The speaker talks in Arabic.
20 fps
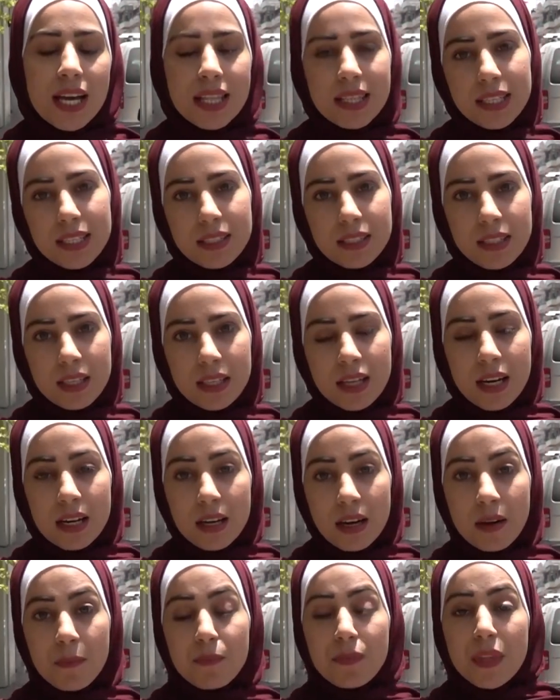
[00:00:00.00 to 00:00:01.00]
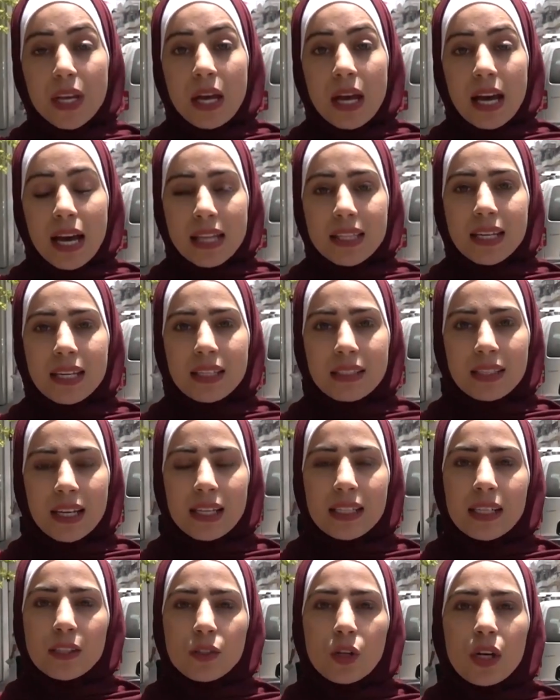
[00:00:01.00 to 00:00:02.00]
هذه السيارة هذا إن
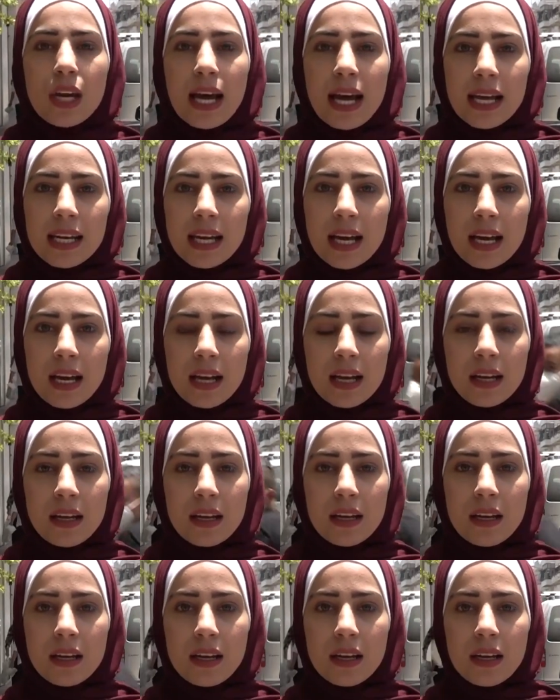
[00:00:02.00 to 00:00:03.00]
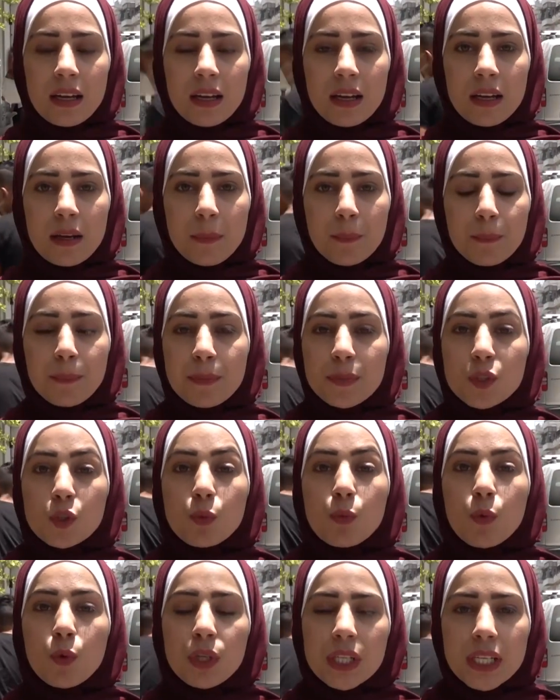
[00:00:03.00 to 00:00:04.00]
دل يدل على آه، آه،
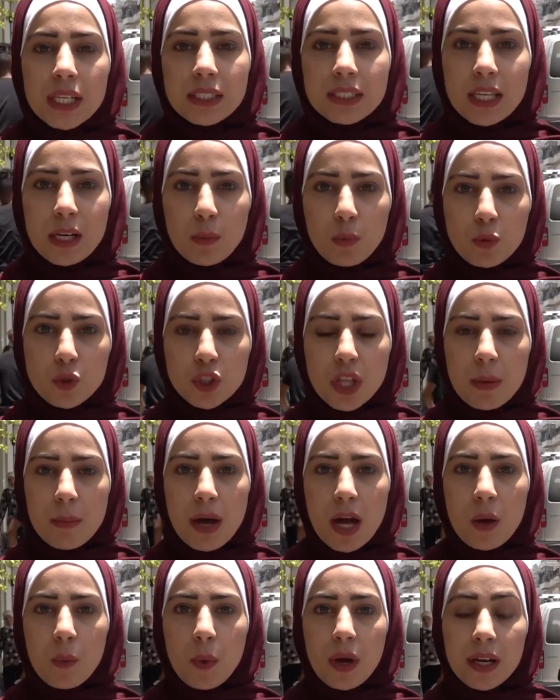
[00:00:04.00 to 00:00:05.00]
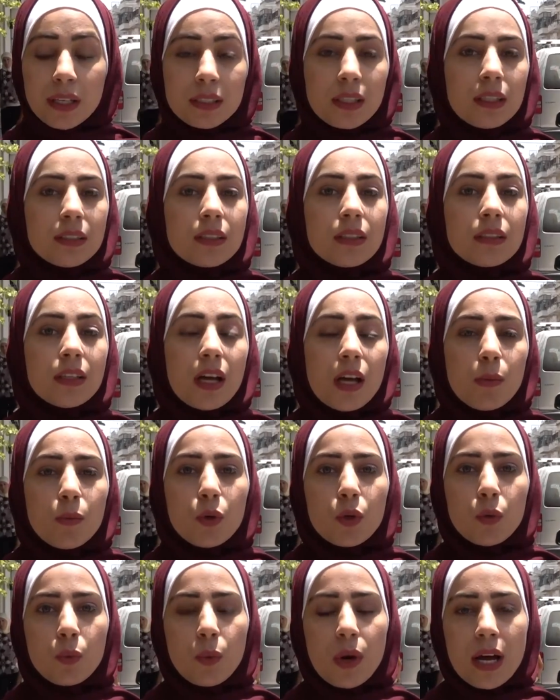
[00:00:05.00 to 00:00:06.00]
شمولية المجتمع وأيضا
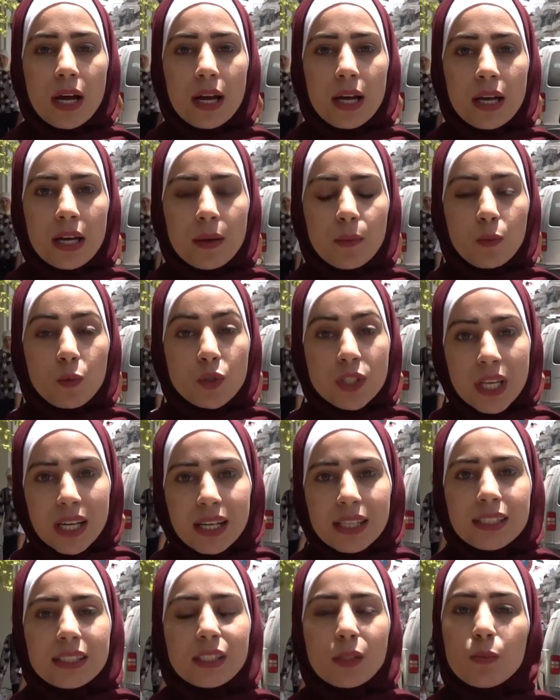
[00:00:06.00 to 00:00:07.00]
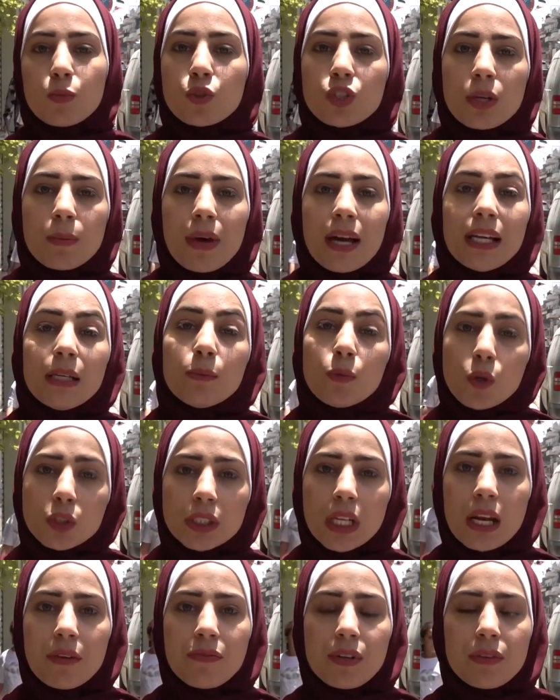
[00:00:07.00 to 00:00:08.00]
تضامن ومساندة المجتمع
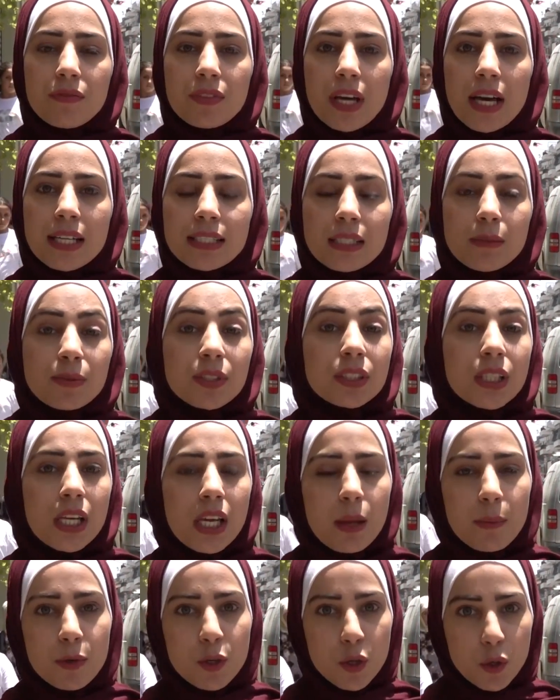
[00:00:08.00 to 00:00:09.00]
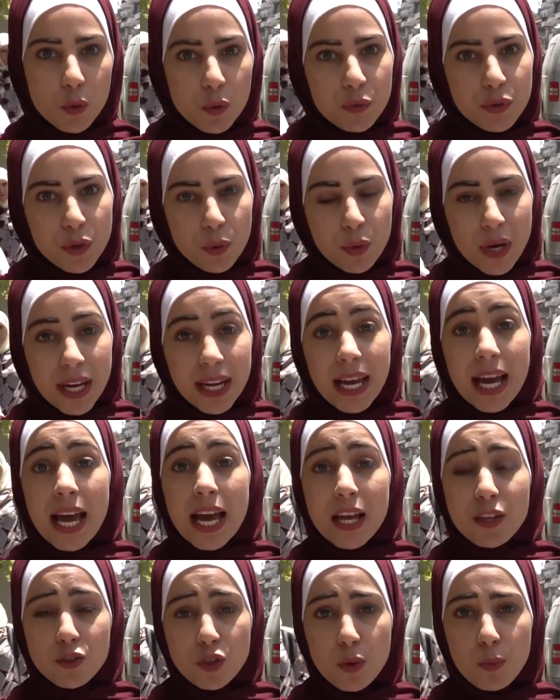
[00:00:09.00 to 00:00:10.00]
لمختلف الفئات اللي بتتطلب أنه يكون في هناك
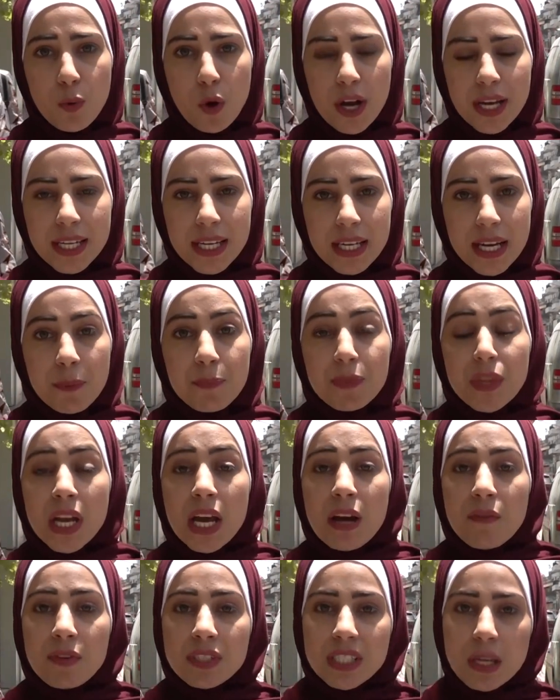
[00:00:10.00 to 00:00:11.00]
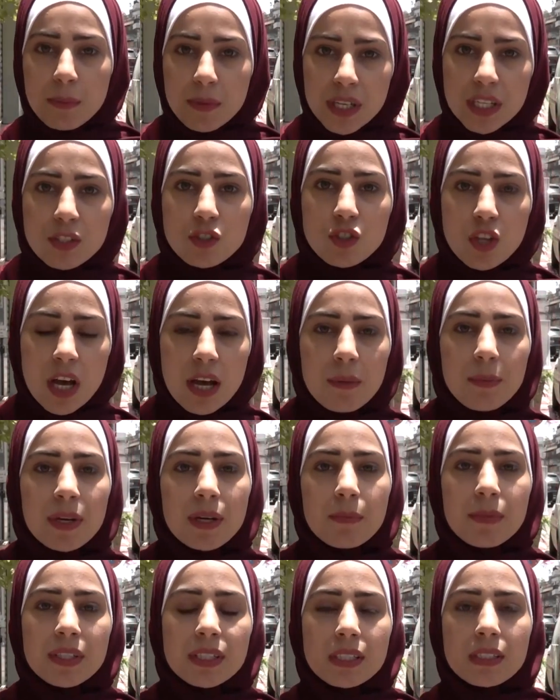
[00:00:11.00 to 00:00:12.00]
حاجة معينة فصابرين
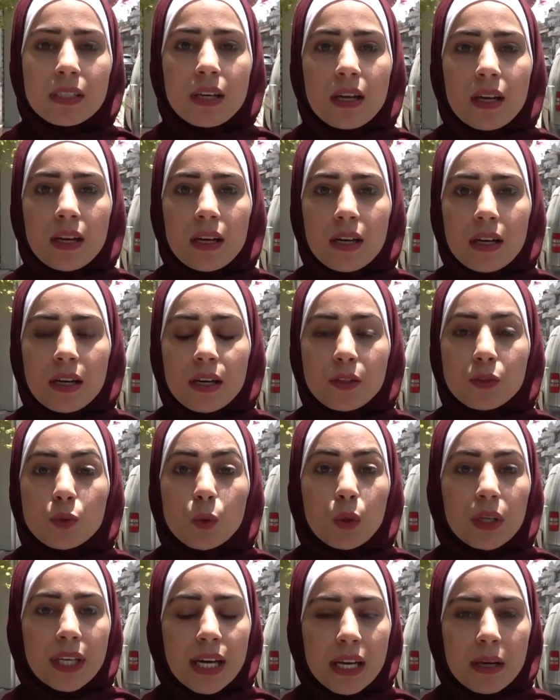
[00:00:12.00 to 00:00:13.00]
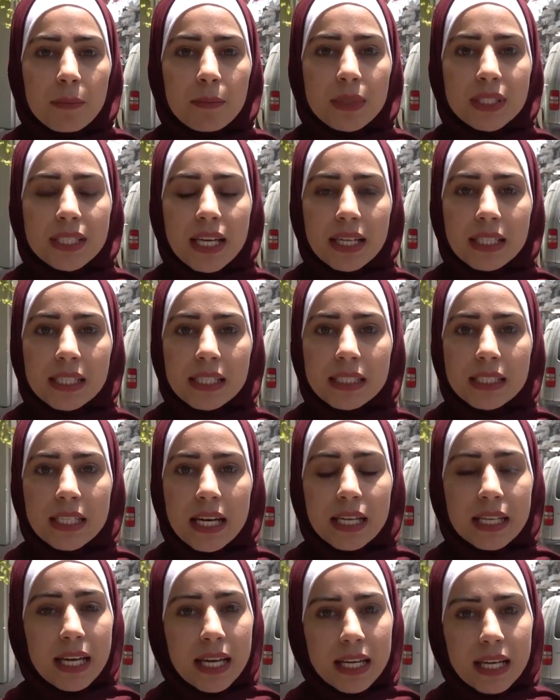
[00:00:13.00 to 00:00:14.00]
جابر بنت آه، تول كرم بالتأكيد
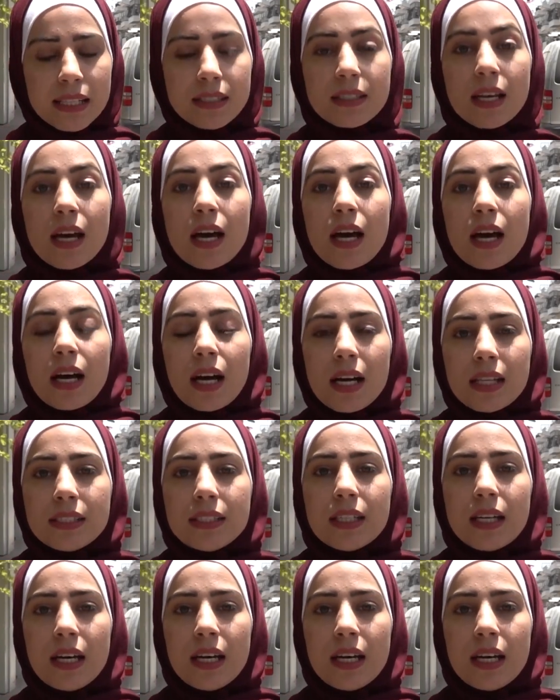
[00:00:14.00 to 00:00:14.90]
هي كانت قد